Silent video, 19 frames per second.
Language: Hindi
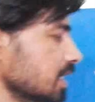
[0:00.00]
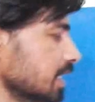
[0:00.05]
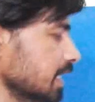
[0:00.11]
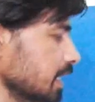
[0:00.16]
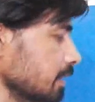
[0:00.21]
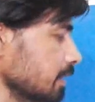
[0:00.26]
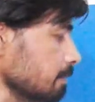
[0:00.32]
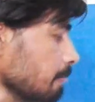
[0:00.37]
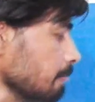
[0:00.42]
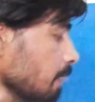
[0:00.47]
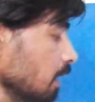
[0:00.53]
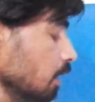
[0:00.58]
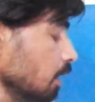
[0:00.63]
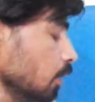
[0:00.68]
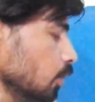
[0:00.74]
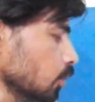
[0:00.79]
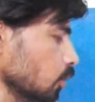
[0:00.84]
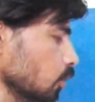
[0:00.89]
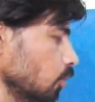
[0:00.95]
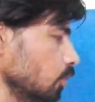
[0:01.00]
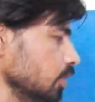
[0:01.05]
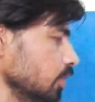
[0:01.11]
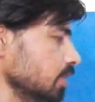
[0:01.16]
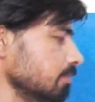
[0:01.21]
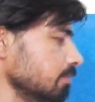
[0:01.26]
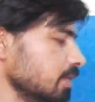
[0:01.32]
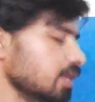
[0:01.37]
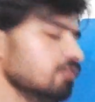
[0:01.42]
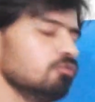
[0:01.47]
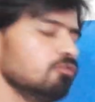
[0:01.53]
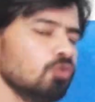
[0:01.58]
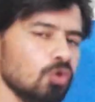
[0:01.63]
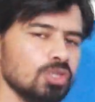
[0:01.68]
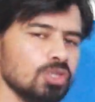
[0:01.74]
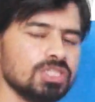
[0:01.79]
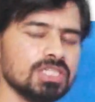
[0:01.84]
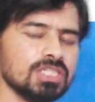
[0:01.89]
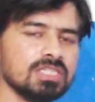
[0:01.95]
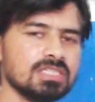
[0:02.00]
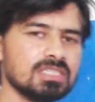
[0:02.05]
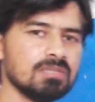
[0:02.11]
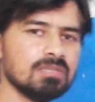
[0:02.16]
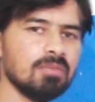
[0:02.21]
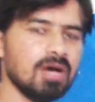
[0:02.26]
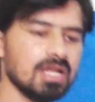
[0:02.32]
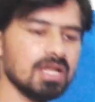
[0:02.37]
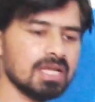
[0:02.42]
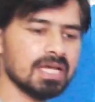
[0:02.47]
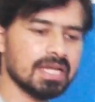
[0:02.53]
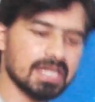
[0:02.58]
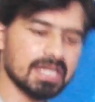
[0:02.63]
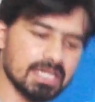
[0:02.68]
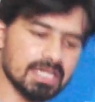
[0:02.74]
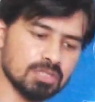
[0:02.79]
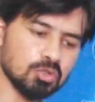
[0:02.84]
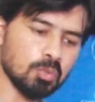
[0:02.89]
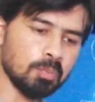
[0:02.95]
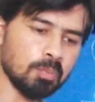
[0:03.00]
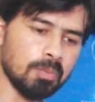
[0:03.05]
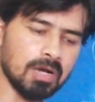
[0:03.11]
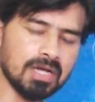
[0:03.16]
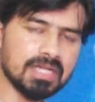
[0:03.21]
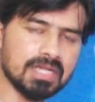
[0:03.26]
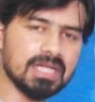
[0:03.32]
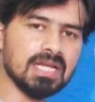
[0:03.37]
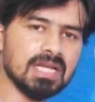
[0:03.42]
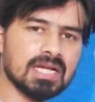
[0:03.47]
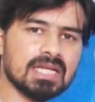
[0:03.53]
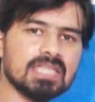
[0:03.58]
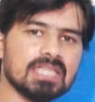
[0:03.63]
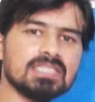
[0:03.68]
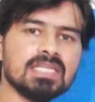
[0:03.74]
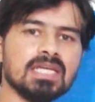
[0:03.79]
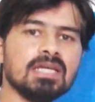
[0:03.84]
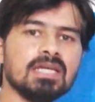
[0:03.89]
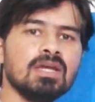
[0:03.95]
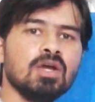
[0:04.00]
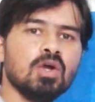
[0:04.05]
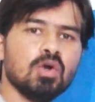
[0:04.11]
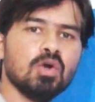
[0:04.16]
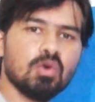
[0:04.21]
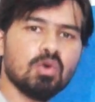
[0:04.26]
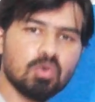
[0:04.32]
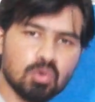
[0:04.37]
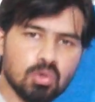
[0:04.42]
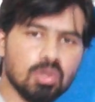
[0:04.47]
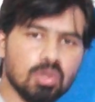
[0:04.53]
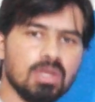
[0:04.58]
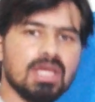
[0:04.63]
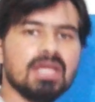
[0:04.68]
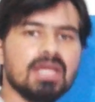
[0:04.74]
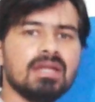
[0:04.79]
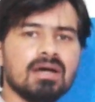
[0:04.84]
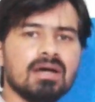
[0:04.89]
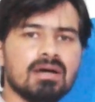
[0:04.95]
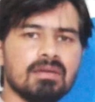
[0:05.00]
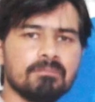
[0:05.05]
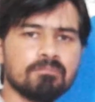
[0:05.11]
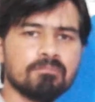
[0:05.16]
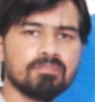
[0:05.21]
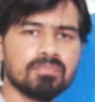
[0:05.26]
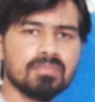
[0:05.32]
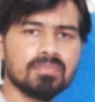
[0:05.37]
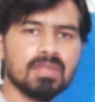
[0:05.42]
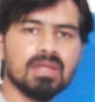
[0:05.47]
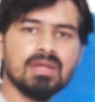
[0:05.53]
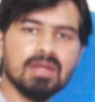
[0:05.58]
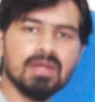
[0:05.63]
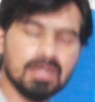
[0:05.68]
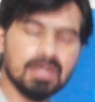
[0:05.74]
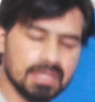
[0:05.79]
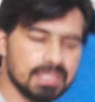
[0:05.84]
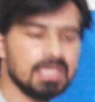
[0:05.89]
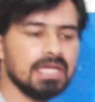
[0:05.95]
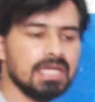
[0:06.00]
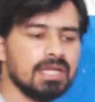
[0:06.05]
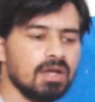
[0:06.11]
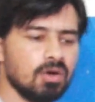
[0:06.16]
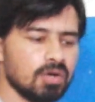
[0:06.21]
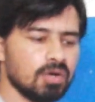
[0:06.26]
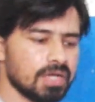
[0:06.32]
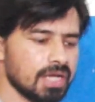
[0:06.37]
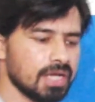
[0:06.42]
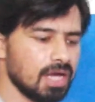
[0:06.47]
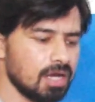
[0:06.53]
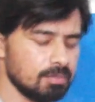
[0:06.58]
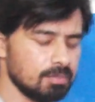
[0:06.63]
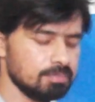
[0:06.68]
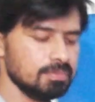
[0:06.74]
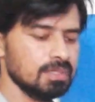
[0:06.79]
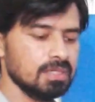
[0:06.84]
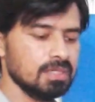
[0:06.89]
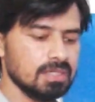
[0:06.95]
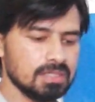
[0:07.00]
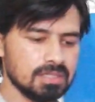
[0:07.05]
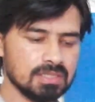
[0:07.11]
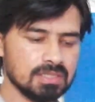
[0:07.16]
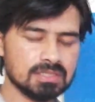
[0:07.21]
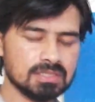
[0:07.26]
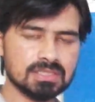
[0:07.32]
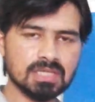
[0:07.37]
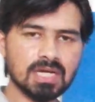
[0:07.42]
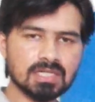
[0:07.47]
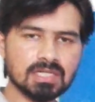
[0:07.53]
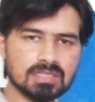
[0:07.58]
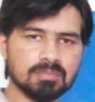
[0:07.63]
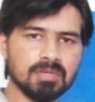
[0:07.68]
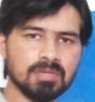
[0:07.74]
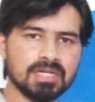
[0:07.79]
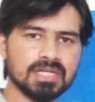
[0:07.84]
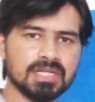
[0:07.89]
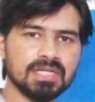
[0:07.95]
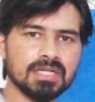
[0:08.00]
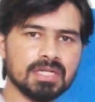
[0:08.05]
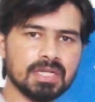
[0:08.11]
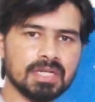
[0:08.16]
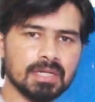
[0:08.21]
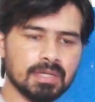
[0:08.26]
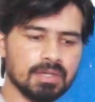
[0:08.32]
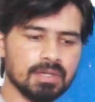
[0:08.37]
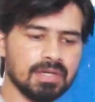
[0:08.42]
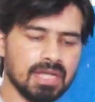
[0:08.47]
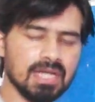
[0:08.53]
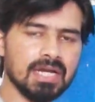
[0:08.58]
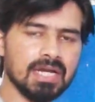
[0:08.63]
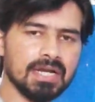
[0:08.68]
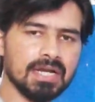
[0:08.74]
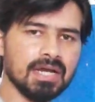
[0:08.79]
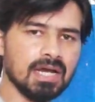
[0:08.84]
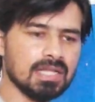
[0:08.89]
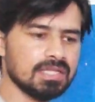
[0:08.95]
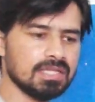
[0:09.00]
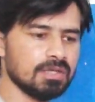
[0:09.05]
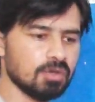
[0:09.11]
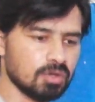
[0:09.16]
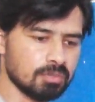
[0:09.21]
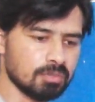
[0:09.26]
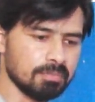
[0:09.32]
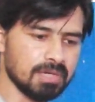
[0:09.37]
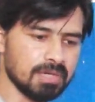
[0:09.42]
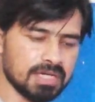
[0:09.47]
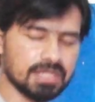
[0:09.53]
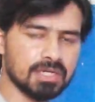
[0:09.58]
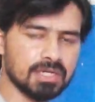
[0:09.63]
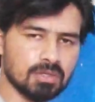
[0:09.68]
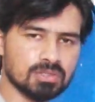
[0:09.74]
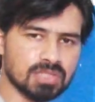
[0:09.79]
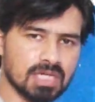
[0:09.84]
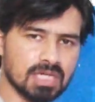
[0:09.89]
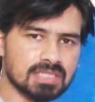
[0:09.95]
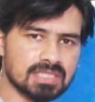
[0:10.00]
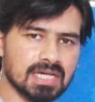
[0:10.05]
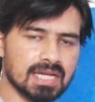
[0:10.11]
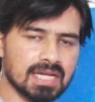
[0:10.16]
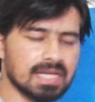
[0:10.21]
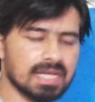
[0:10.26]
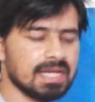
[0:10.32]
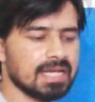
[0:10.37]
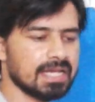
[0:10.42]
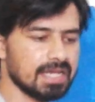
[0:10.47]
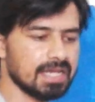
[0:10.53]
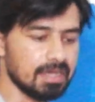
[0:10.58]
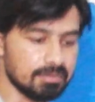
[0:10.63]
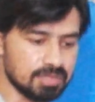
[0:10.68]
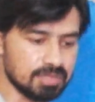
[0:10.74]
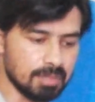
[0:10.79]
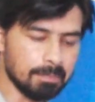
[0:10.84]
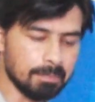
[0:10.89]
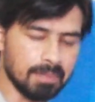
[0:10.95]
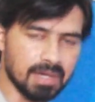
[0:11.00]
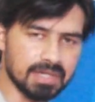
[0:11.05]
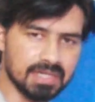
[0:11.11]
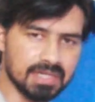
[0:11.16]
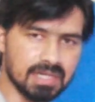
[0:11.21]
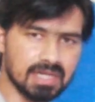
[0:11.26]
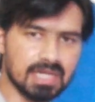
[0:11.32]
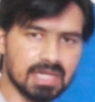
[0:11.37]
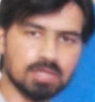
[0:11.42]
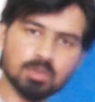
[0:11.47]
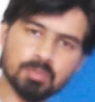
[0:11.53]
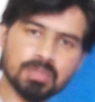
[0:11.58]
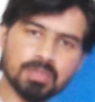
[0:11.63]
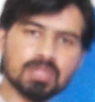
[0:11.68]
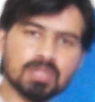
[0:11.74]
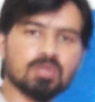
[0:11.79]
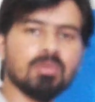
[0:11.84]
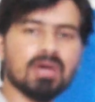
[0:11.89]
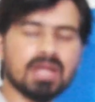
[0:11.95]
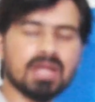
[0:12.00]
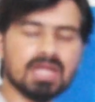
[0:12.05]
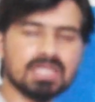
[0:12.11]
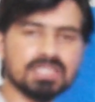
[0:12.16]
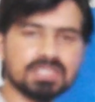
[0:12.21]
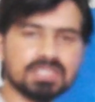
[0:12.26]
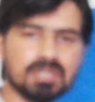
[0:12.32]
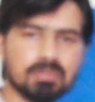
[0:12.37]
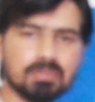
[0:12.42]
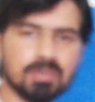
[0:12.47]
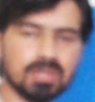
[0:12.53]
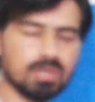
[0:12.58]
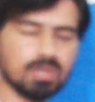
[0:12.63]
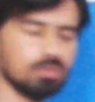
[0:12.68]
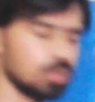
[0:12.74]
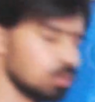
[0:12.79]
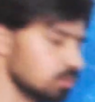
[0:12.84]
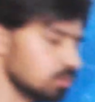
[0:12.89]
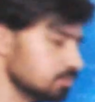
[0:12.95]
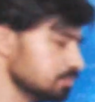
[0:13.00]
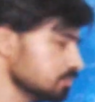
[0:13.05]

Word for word: रखें रोड़ी में वो चीज़ इस्तेमाल करनी है जो पानी लगने से घुले ना ये ना हो कि आप सख्त मट्टी के डले डाल दें और मट्टी को सख्त कर रहे हैं लेकिन अब जब पानी लगाएं तो फिर दोबारा कीचड़ बना हुआ हो